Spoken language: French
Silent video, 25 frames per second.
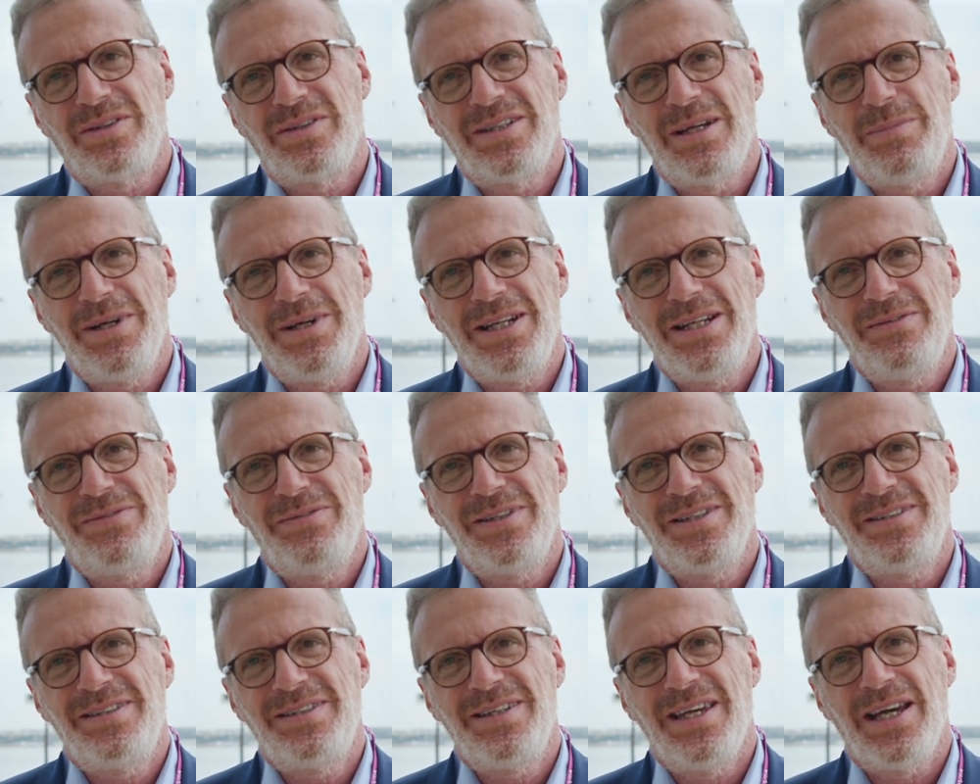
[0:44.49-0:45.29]
des
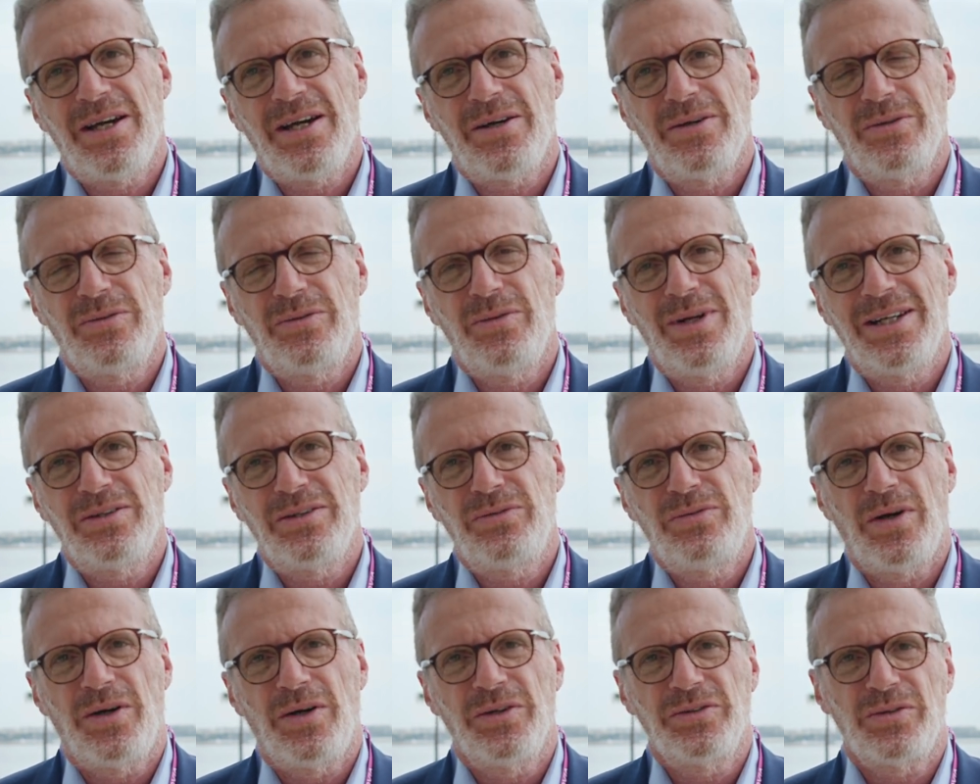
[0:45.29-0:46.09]
bénéficiaires de
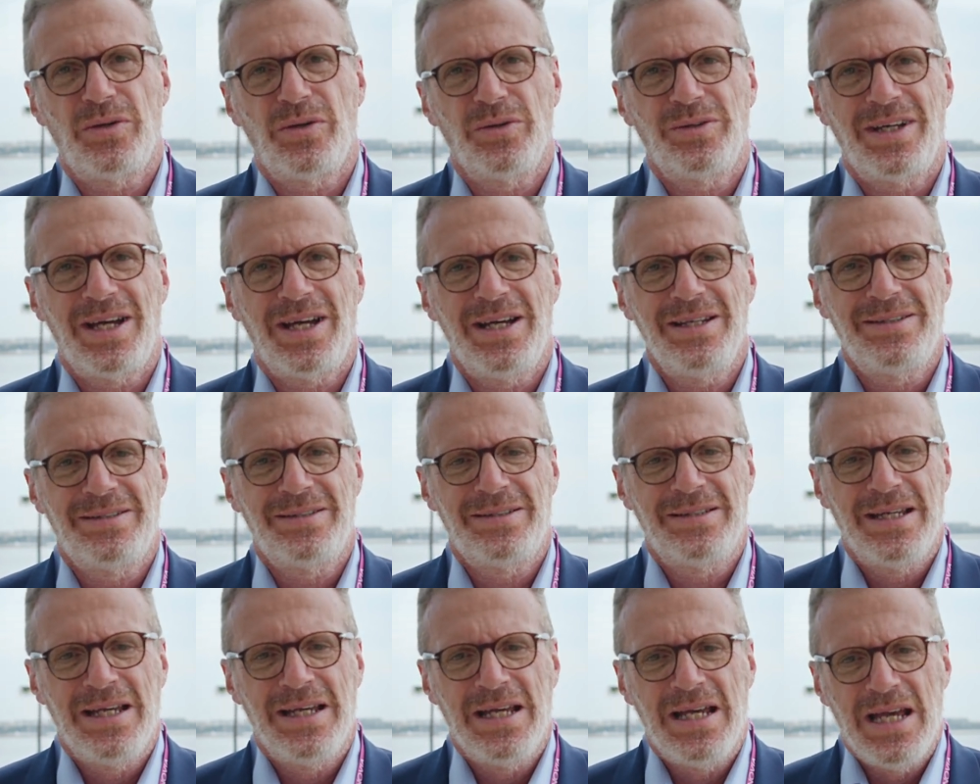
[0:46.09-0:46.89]
l'assurance
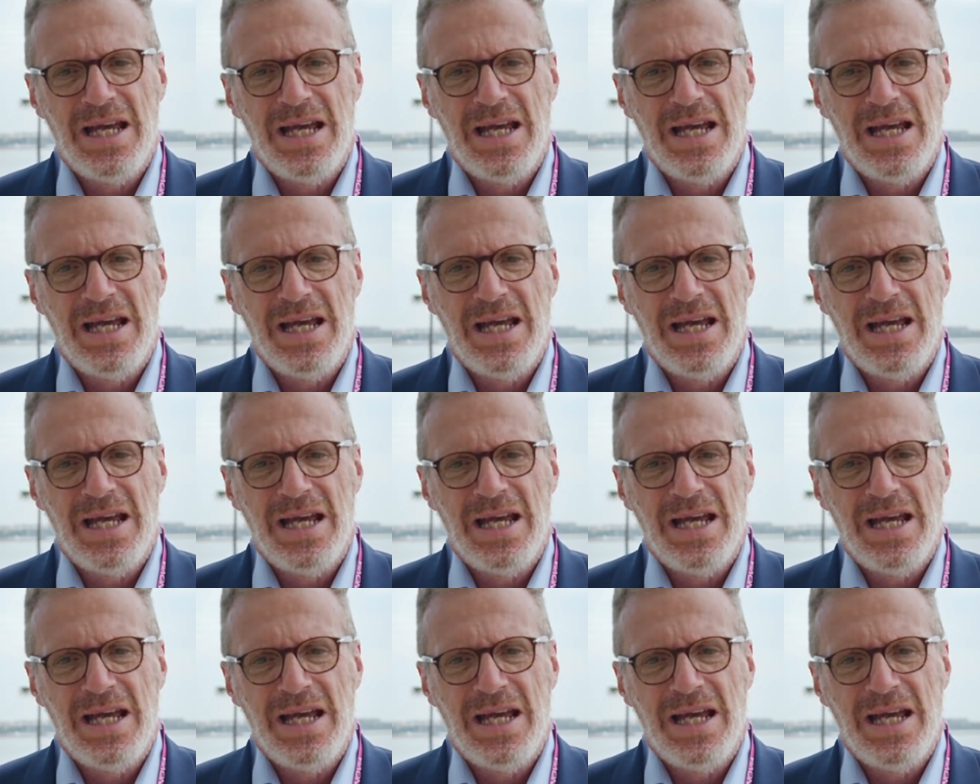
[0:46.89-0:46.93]
retraite